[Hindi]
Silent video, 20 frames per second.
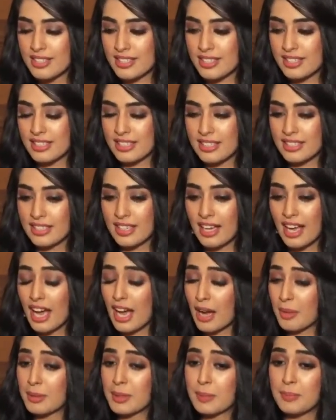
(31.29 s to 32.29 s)
जैसे
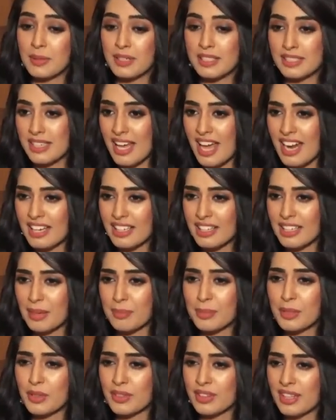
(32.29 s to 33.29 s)
आपकी पर्सनालिटी
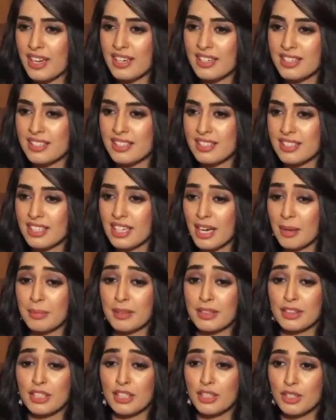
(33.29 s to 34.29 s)
आपकी ऑथेंटिसिटी आप
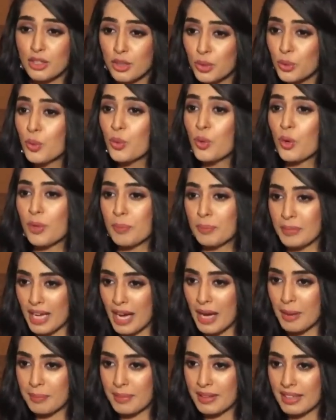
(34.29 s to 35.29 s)
कितनी ट्रू हो अपने
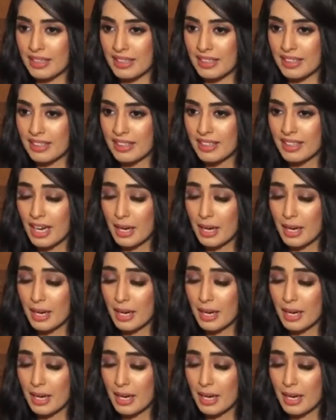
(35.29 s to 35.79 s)
आप के लिए